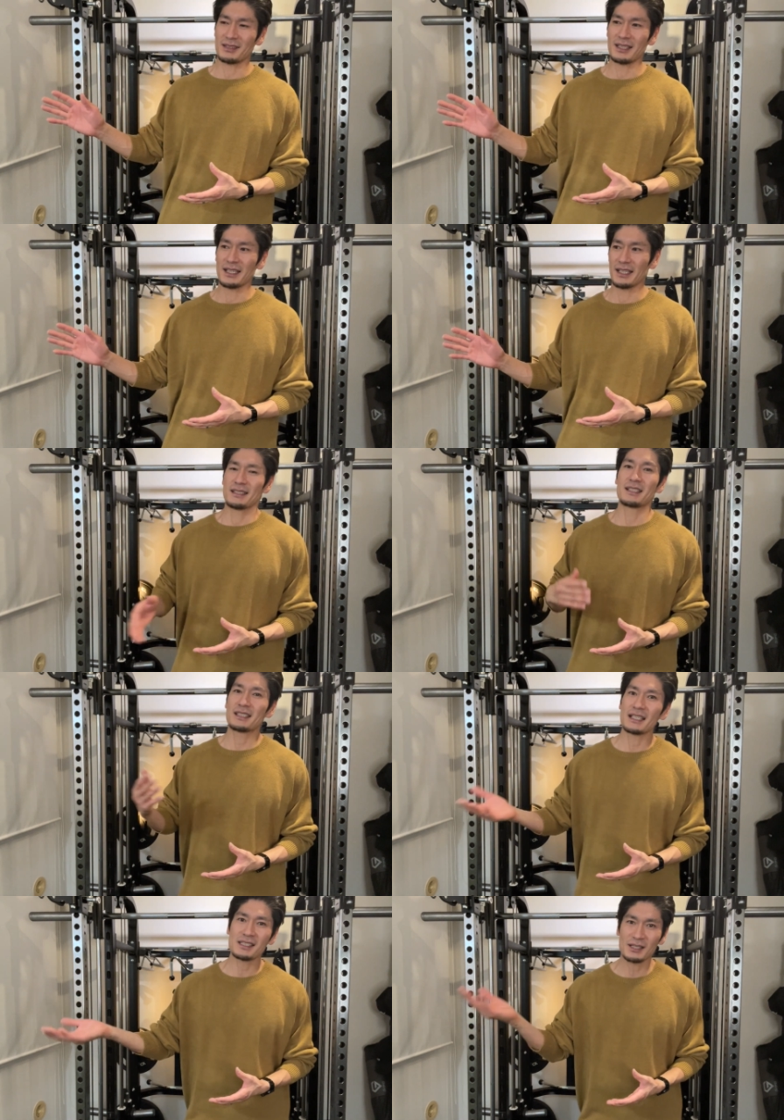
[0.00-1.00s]
て実
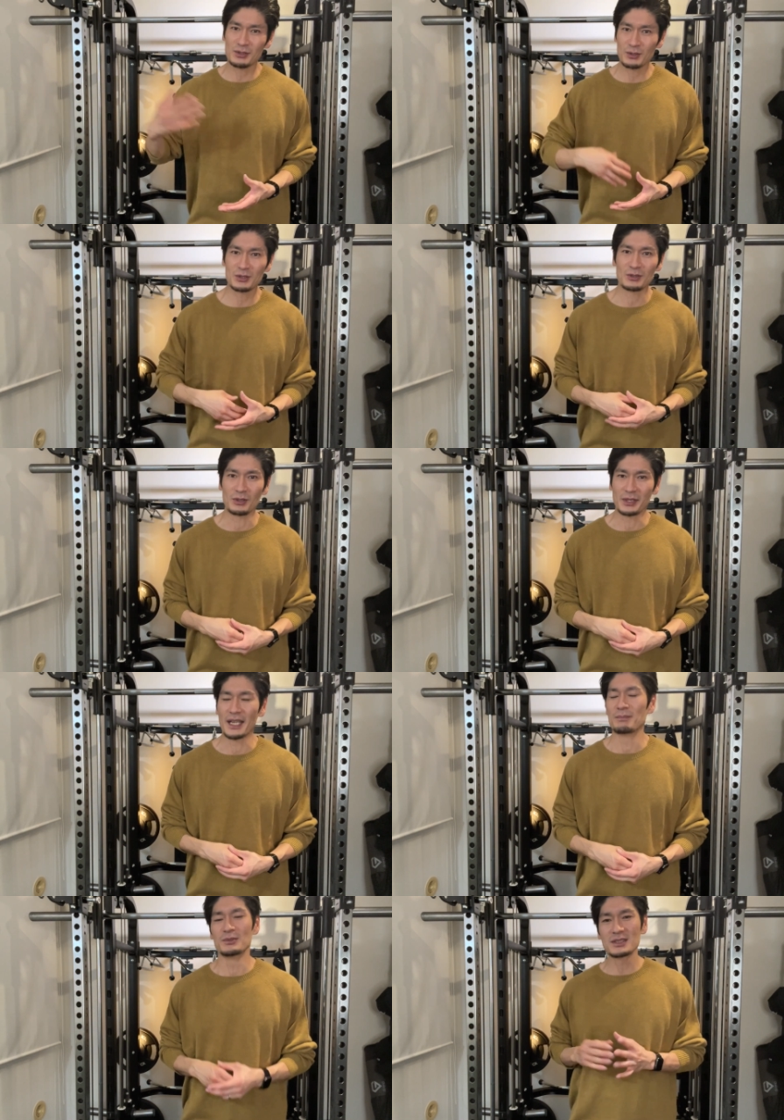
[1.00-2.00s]
際に着用するの
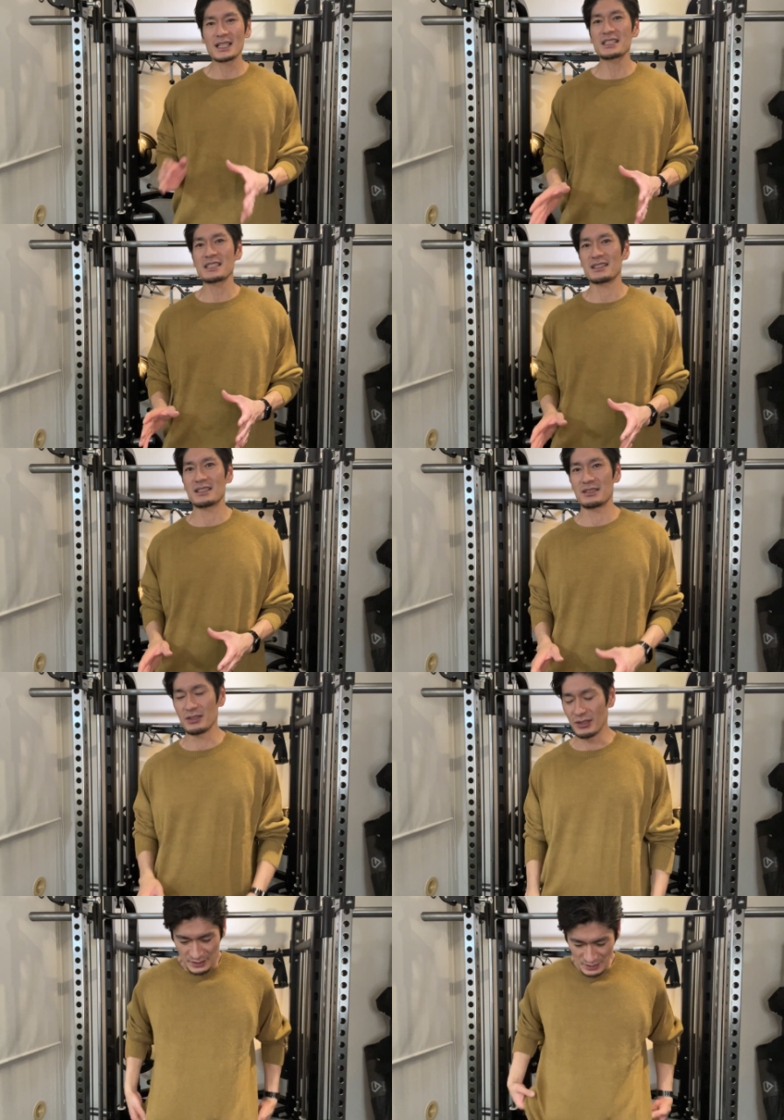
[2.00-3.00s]
ね難しいんです
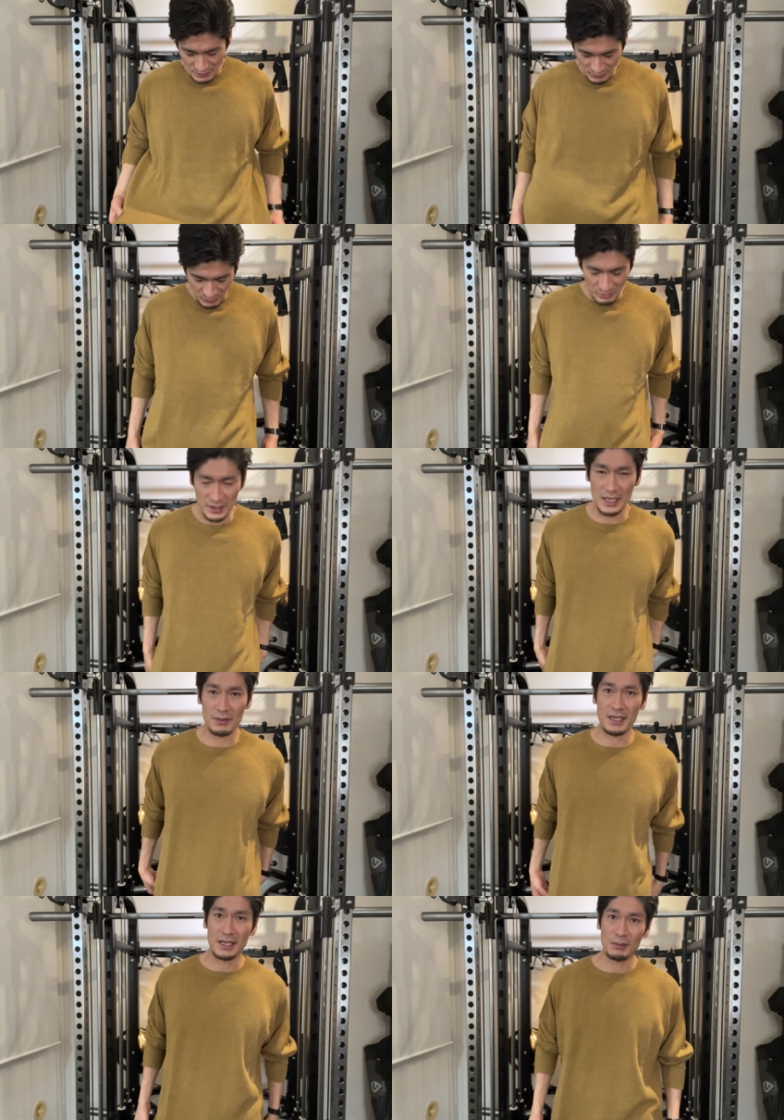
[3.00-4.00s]
よなので今回
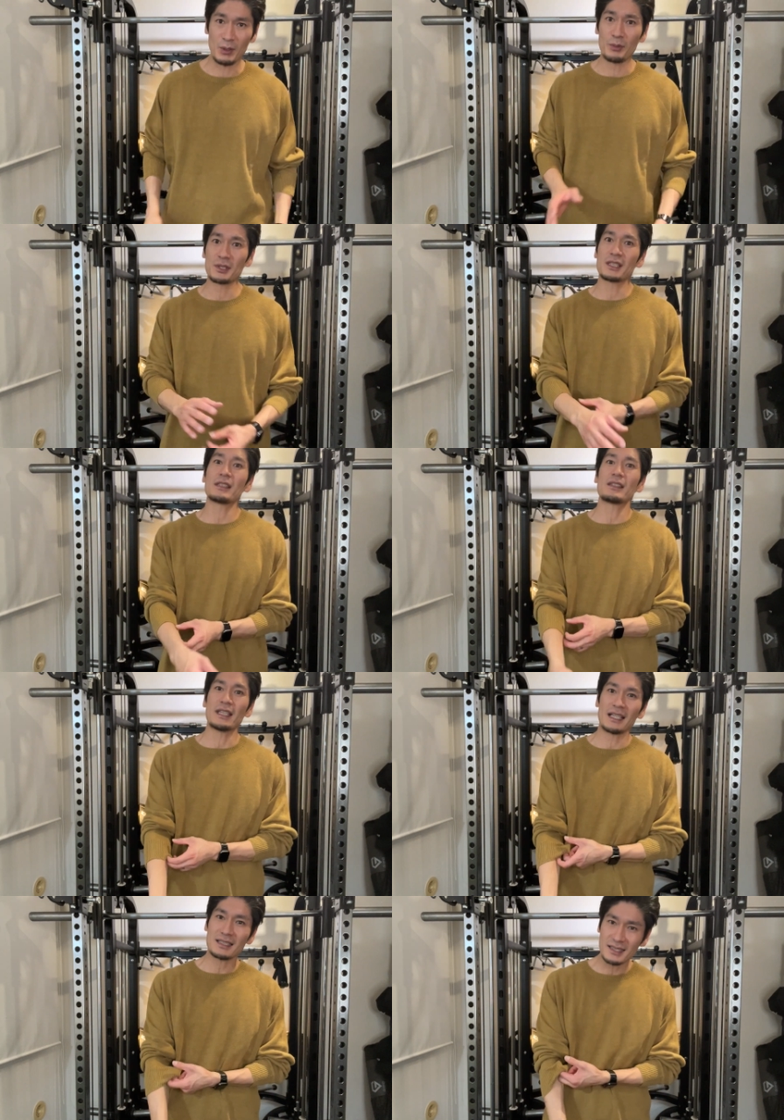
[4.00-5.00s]
はま思い切っ
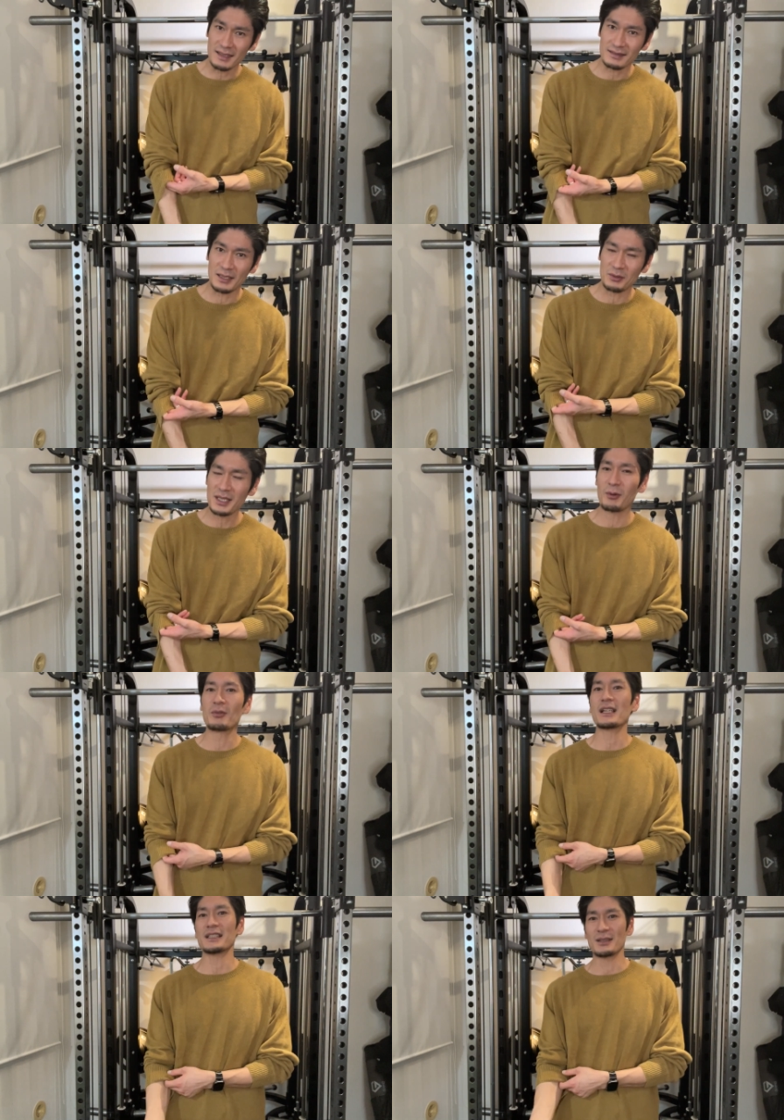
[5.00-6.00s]
て安かったので
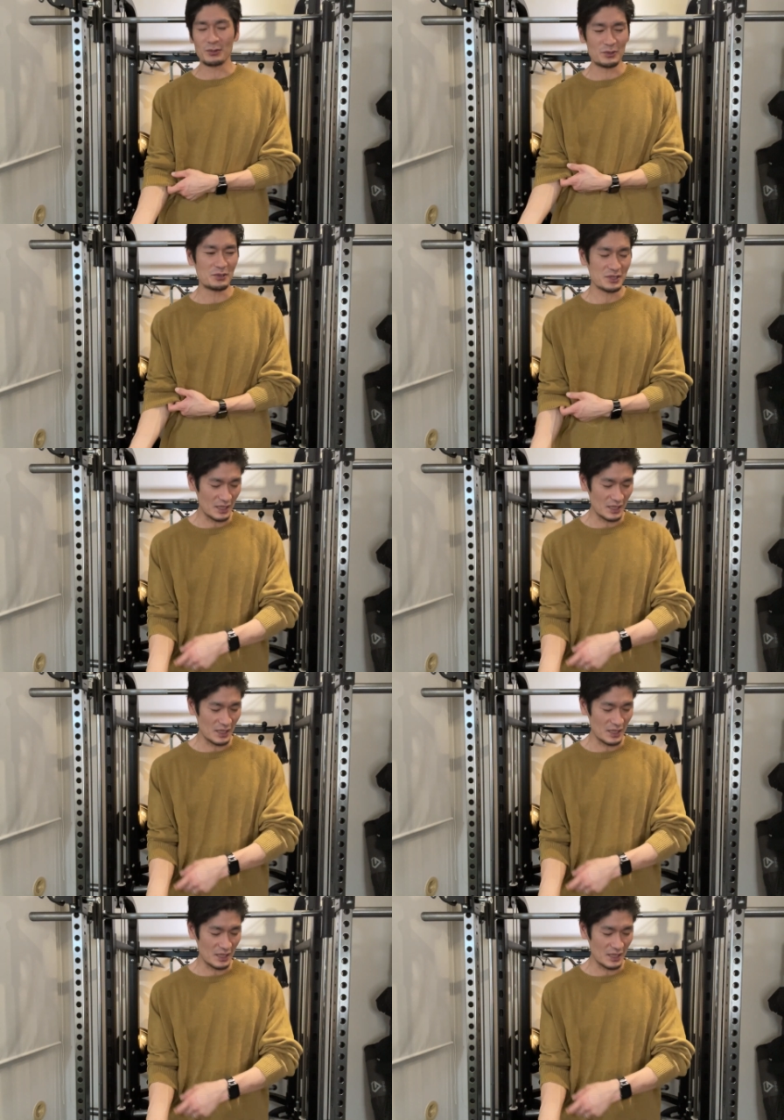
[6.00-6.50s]
オンラインで購入した